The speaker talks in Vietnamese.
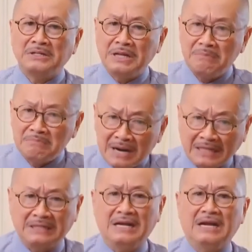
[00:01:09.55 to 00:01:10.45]
tim
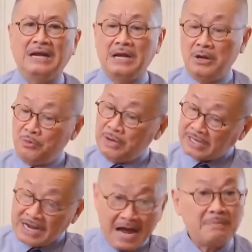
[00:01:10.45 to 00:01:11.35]
mạch này
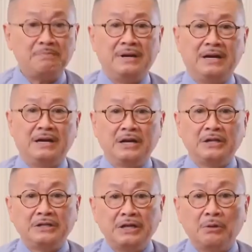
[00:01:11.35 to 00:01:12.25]
huyết áp này
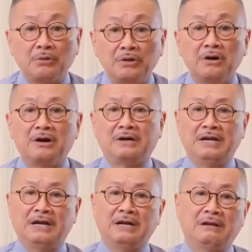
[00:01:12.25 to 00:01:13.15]
tiểu
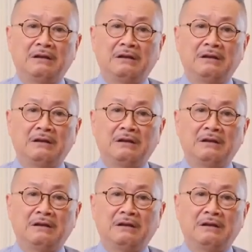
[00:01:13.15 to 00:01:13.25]
đường này